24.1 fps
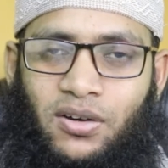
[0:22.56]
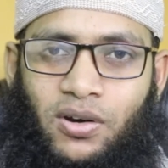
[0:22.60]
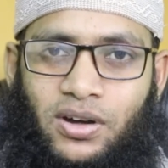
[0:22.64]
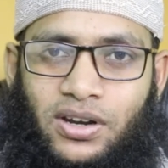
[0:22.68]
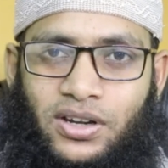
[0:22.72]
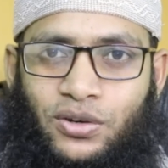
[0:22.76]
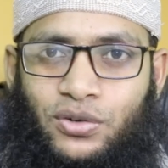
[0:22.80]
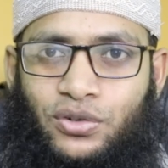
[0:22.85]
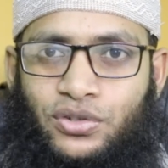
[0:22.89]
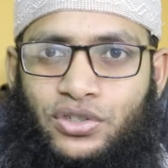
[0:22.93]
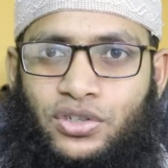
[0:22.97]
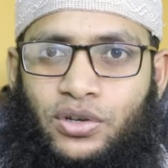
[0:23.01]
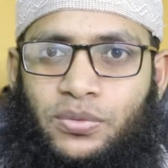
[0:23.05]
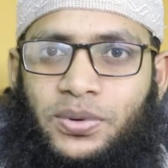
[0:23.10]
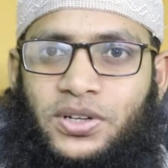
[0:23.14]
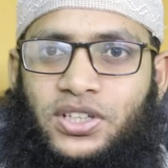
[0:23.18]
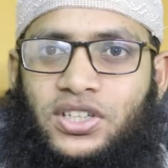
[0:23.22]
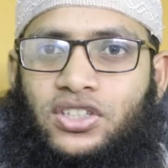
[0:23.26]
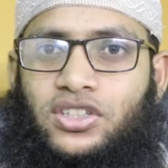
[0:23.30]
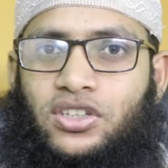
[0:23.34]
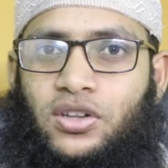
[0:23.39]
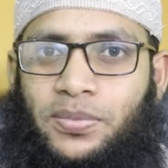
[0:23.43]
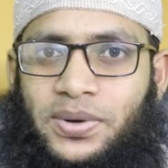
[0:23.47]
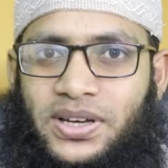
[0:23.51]
অনেক
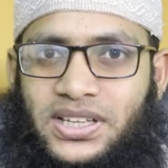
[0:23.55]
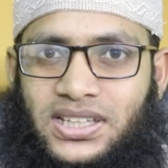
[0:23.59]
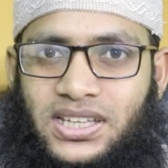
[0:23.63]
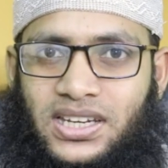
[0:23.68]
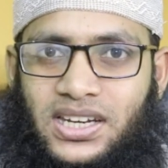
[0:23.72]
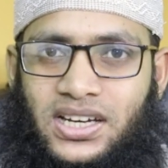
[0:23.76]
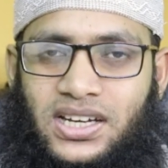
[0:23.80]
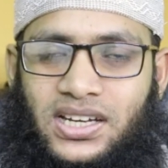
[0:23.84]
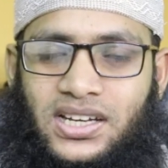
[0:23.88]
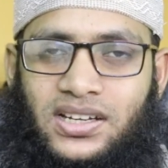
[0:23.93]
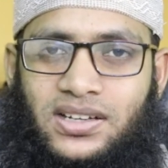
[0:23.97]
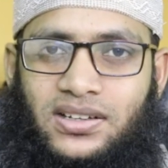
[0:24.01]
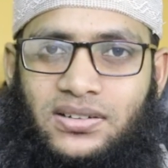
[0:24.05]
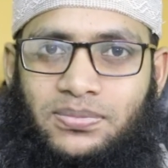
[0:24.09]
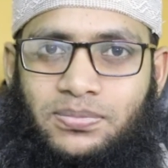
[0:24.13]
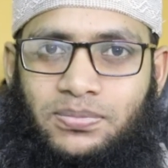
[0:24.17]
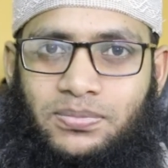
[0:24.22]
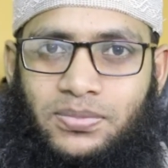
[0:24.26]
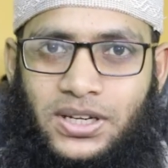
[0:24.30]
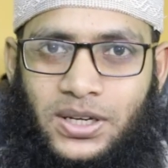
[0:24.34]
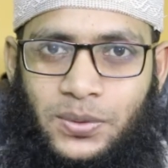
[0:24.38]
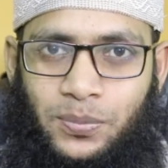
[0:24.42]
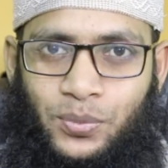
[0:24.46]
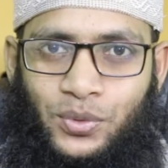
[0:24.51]
উচ্চপদস্থ ব্যক্তিরা
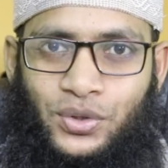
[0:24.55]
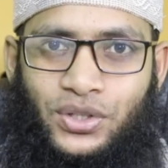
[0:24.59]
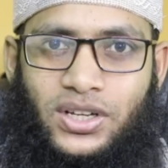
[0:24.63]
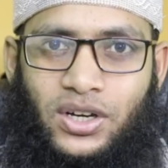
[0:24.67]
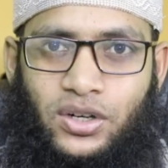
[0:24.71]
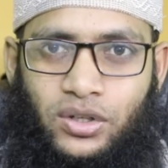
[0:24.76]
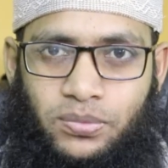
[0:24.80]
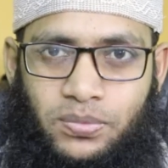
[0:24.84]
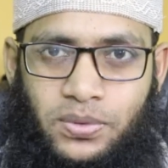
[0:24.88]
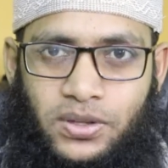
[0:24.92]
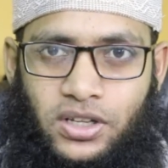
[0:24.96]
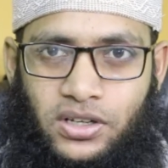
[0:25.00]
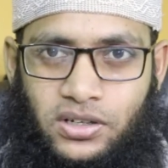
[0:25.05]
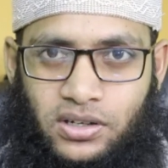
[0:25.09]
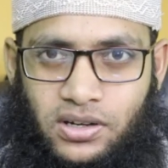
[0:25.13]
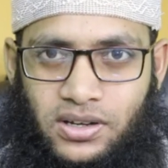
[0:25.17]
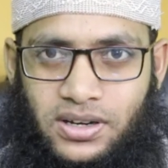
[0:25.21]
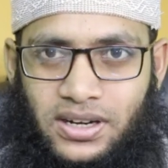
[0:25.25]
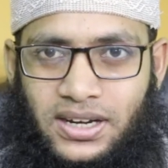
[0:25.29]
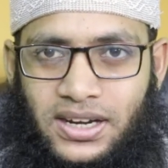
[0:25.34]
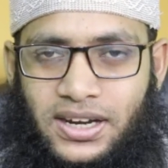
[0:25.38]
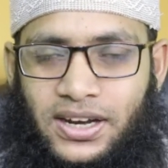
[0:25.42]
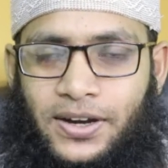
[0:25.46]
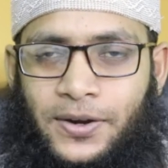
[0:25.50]
মানে পূজা উদ্বোধন
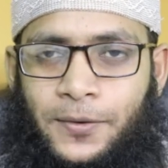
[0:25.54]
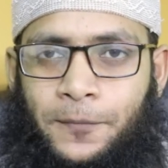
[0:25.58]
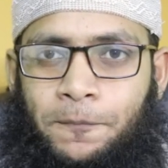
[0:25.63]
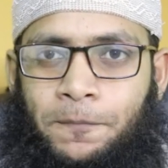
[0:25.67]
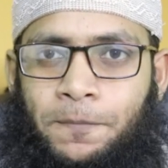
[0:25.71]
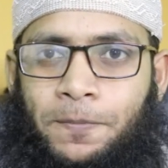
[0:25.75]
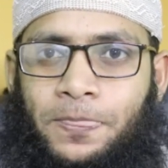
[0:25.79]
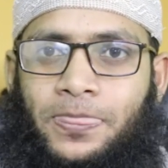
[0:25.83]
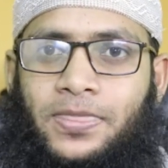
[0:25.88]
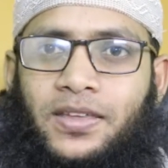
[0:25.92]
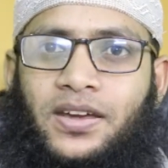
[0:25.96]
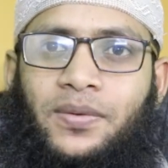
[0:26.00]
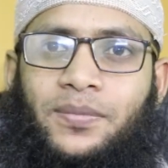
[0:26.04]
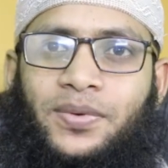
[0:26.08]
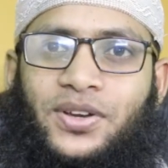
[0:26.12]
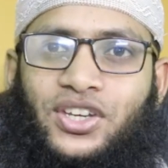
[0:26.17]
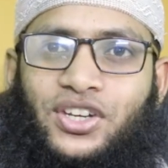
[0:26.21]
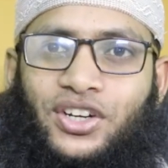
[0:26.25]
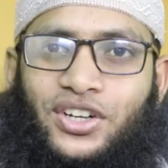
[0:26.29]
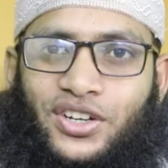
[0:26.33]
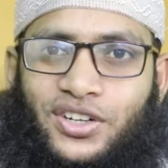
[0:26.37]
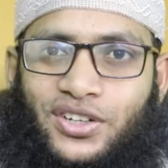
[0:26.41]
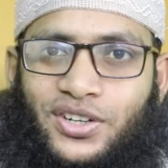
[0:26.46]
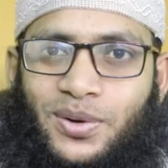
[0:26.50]
করেন তো এই
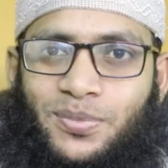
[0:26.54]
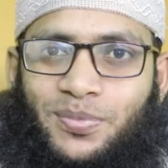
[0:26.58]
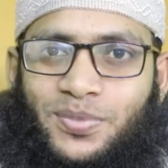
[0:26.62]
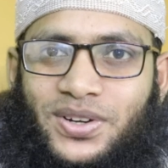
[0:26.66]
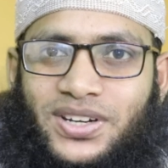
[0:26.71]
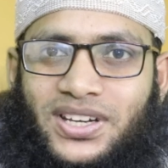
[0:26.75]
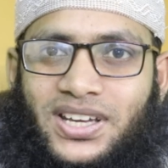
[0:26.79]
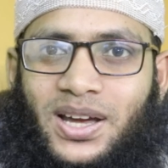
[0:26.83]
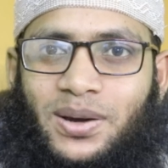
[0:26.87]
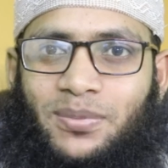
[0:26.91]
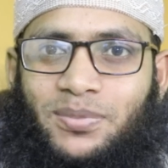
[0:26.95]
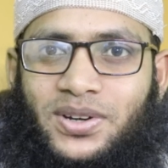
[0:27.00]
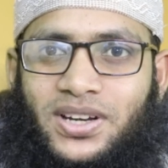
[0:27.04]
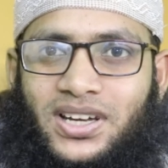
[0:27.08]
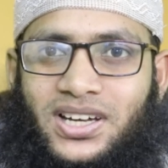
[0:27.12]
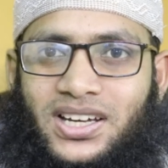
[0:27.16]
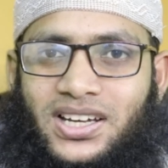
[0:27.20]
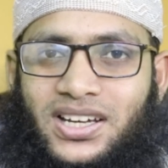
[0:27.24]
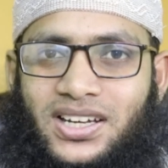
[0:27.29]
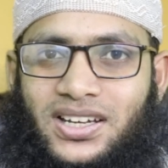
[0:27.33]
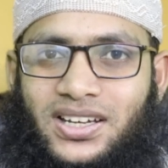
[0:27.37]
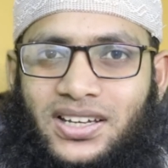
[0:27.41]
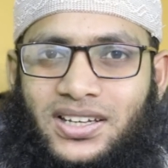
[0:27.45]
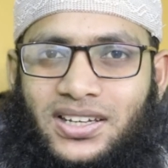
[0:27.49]
বিষয়টা সম্পর্কে আমরা
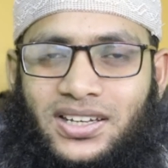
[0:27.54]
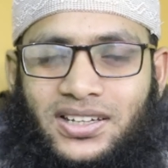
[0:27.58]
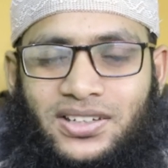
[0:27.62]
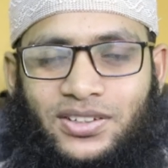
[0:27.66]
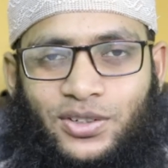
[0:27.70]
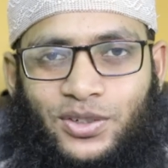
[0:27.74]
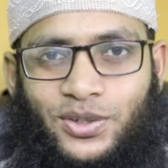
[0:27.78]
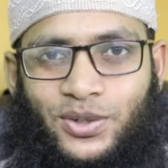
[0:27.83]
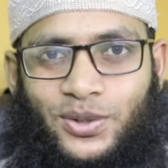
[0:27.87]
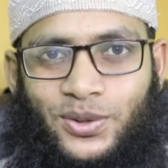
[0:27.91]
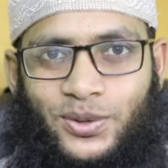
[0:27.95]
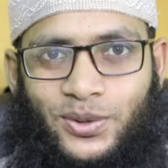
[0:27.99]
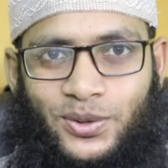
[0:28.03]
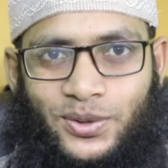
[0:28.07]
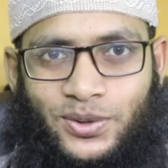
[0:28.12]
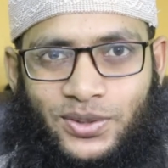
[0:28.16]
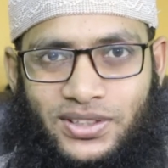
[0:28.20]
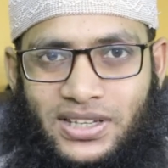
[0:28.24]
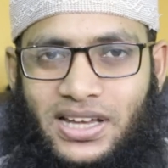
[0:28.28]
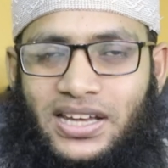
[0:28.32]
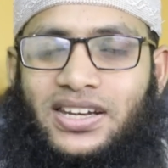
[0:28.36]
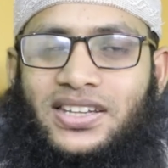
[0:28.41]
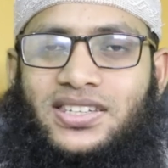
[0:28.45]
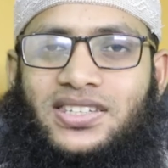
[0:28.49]
একটু
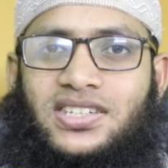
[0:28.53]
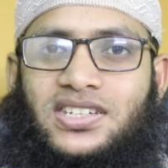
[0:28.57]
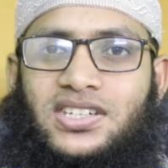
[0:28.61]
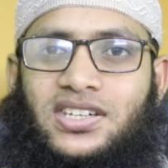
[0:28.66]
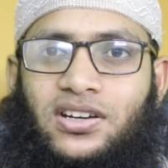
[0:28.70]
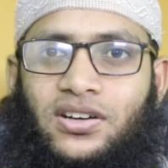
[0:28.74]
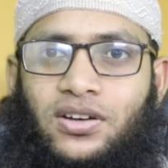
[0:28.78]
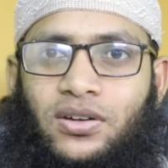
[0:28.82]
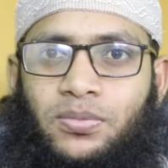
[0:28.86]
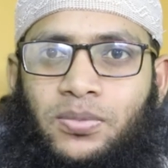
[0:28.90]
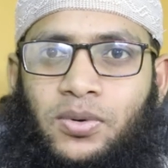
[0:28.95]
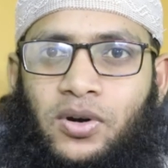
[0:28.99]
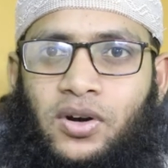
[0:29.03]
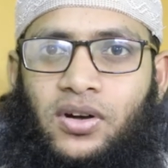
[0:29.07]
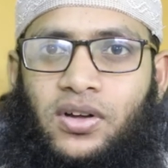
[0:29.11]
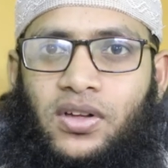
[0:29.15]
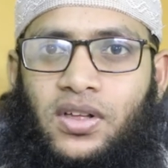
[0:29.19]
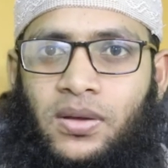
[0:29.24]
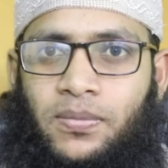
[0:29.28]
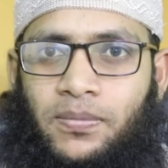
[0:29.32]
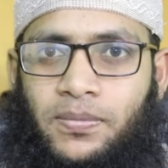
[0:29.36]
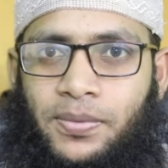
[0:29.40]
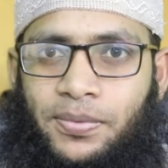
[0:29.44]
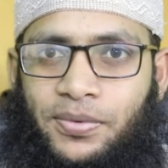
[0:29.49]
জানার চেষ্টা করব
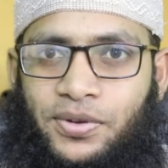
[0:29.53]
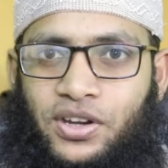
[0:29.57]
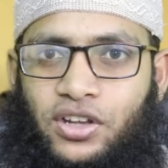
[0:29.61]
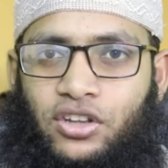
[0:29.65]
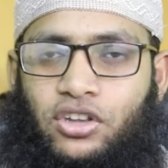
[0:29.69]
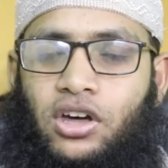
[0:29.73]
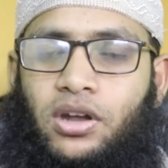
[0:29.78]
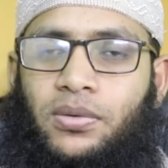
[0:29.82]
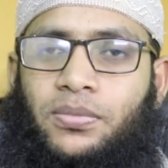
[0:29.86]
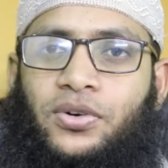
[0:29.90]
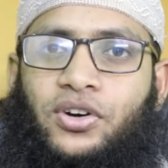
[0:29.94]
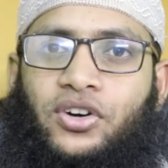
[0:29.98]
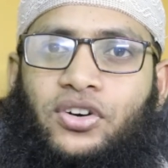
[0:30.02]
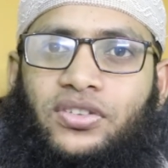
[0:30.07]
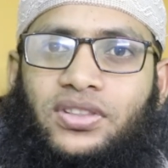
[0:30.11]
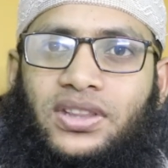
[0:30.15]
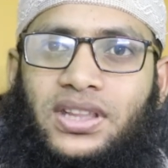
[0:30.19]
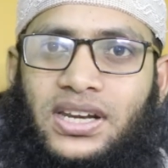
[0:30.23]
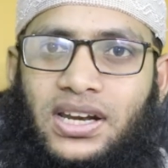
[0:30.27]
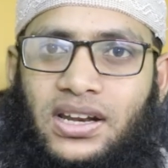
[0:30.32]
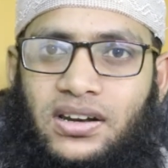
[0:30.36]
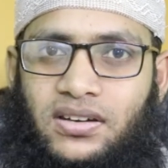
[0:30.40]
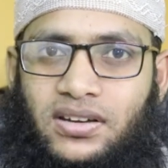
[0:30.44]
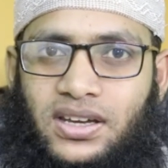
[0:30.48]
বিভিন্ন
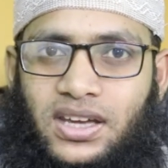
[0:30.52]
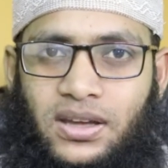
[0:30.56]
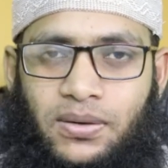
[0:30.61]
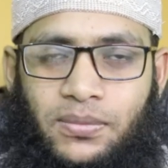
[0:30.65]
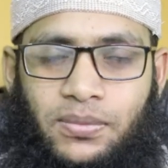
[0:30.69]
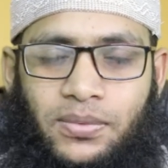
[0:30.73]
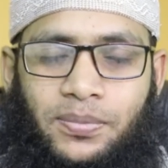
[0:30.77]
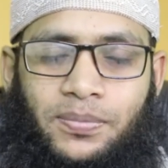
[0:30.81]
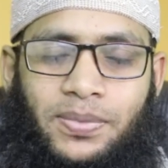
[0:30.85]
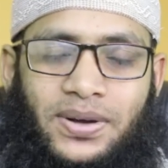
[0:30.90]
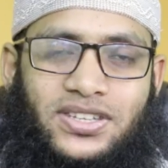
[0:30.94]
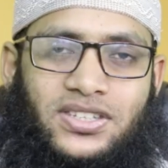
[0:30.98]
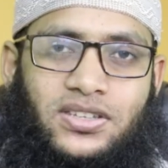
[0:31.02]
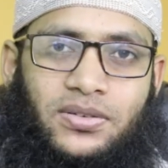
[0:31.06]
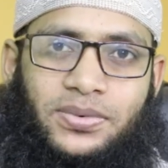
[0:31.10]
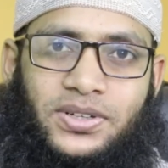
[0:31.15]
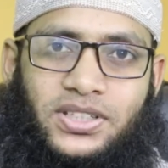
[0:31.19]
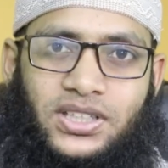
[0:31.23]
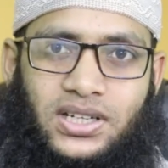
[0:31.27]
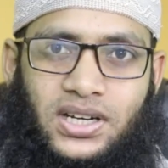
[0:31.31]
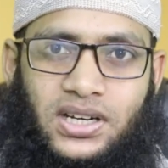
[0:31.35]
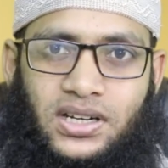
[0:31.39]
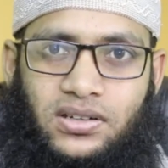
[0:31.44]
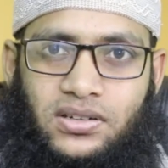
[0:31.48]
ধর্মগ্রন্থের আলোকে এবং
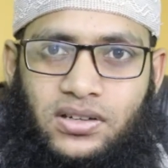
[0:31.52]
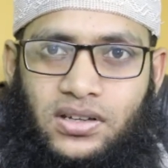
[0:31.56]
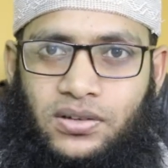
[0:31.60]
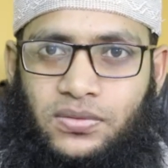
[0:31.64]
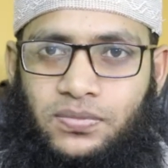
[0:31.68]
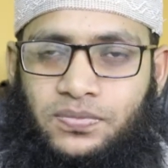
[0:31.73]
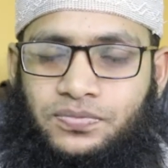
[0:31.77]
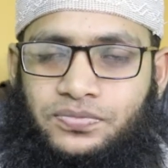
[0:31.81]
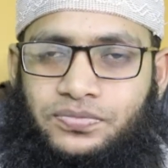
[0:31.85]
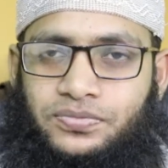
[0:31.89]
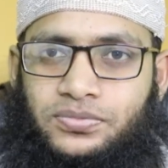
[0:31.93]
বাস্তবতার আলোকেও